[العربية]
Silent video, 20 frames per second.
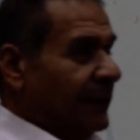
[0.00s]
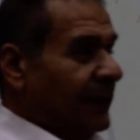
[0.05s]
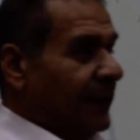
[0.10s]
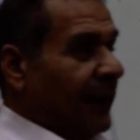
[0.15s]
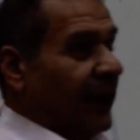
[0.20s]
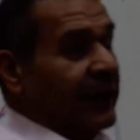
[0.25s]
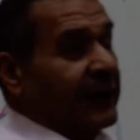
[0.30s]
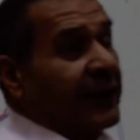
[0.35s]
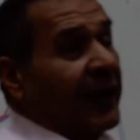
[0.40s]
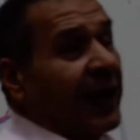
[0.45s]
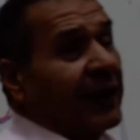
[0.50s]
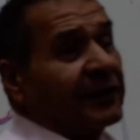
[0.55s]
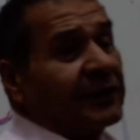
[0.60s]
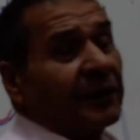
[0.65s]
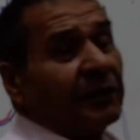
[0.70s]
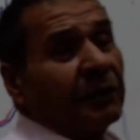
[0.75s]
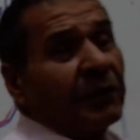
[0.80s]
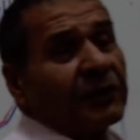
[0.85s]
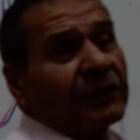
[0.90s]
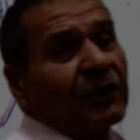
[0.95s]
لان
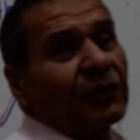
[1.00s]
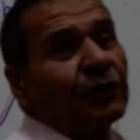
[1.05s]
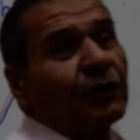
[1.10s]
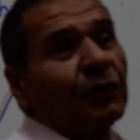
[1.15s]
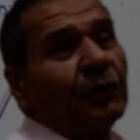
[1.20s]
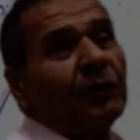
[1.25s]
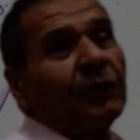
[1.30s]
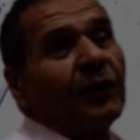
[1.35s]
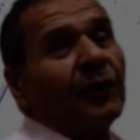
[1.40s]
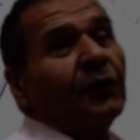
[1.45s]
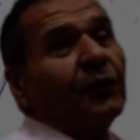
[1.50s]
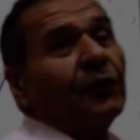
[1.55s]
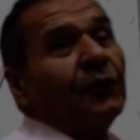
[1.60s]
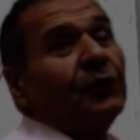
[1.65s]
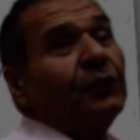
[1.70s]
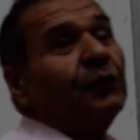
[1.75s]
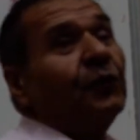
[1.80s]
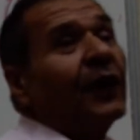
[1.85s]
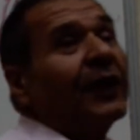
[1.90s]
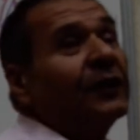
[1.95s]
اصلا بصيتهم
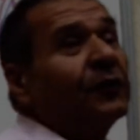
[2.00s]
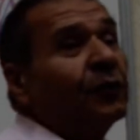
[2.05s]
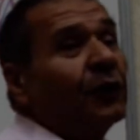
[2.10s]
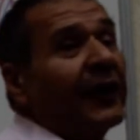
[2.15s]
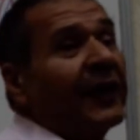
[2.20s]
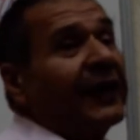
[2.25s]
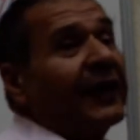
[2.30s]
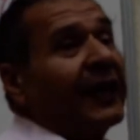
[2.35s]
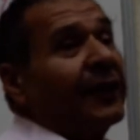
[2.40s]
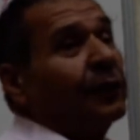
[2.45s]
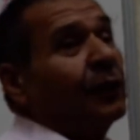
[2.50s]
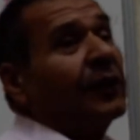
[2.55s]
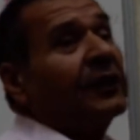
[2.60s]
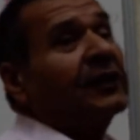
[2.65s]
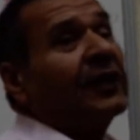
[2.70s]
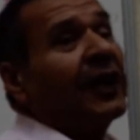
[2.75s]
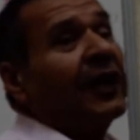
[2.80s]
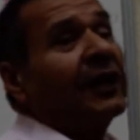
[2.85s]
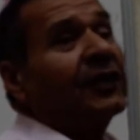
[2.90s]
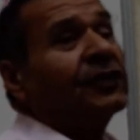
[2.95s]
ون وان واي ان وان
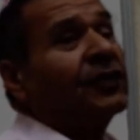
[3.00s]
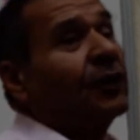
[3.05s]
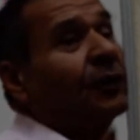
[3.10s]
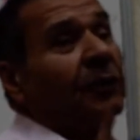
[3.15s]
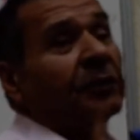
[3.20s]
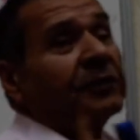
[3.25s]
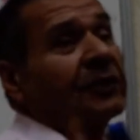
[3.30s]
دايركشن وما